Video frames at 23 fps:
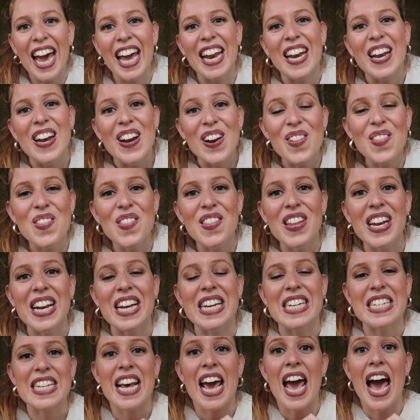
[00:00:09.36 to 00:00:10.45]
en
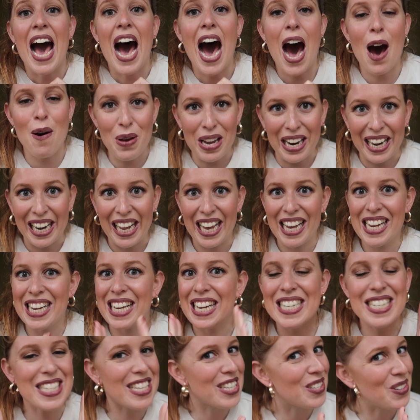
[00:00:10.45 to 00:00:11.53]
Londres A ver, es
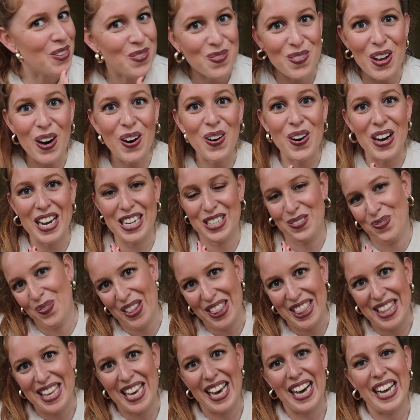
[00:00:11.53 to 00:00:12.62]
que este es un vlog
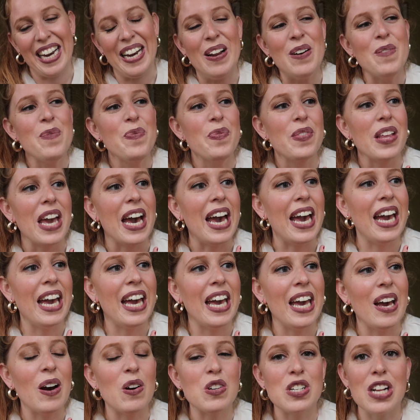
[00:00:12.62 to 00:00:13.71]
especial
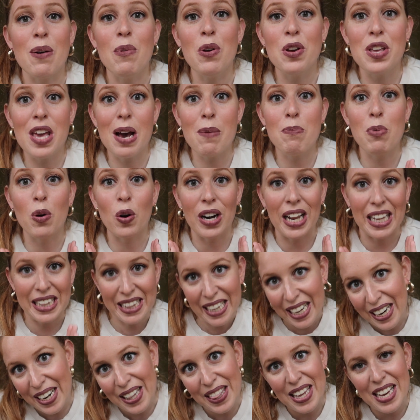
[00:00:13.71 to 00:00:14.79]
eh, os hablo ya por la
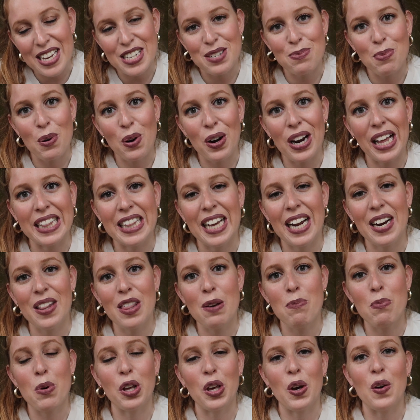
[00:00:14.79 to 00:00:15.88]
tarde, es por la tarde
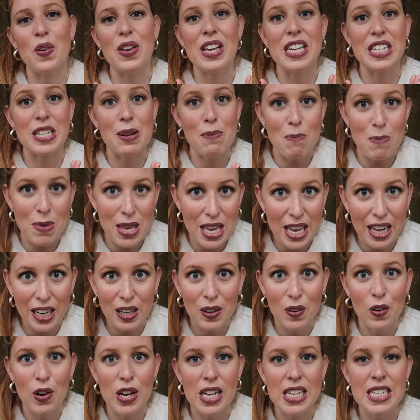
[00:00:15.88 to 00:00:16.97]
porque hoy es
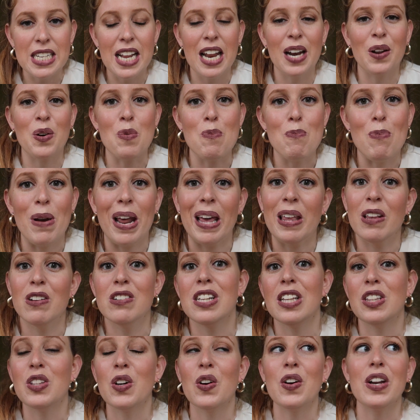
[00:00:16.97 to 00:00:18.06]
miércoles, el cumpleaños
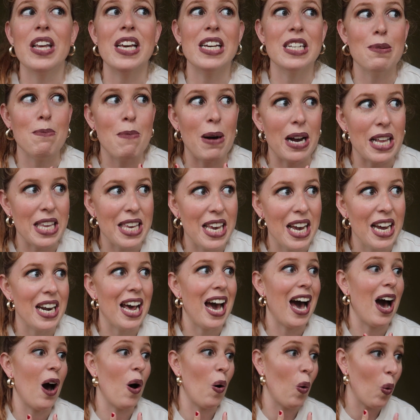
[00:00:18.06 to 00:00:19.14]
de Tony es
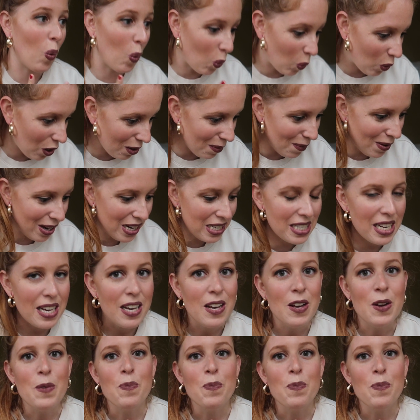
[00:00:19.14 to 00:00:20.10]
mañana jueves